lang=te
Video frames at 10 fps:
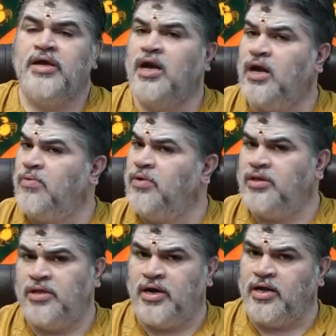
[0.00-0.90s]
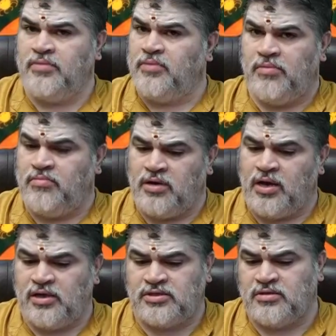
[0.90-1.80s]
ఎలా ఉండింది అనేది మనం
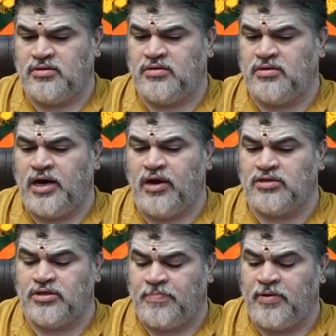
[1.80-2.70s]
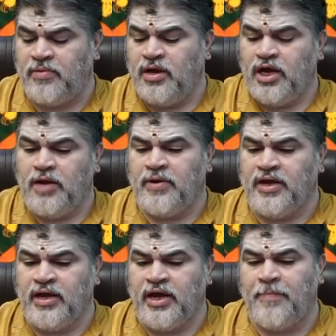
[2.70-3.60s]
లాస్ట్ దాంట్లో చెప్పాం ఇప్పుడు
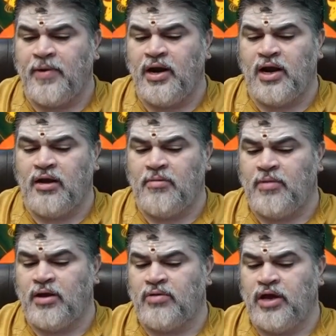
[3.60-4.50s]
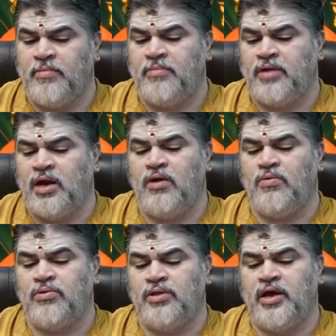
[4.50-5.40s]
ఈ ఏప్రిల్ నెల మనకు ఏమేమి ఎలా
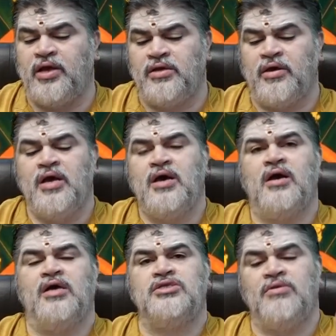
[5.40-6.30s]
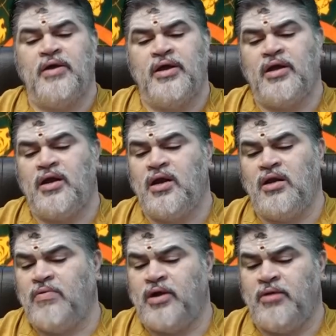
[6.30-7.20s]
ఉంటుంది ఏ రాశుల వారికి ఎలా
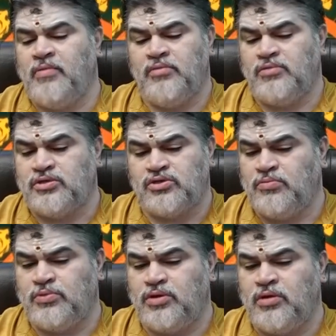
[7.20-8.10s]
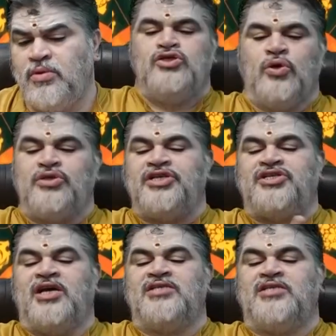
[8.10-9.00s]
ఎలా ఉన్నాయని మనం తెలుసుకోబోతున్నాం జ్యోతిష్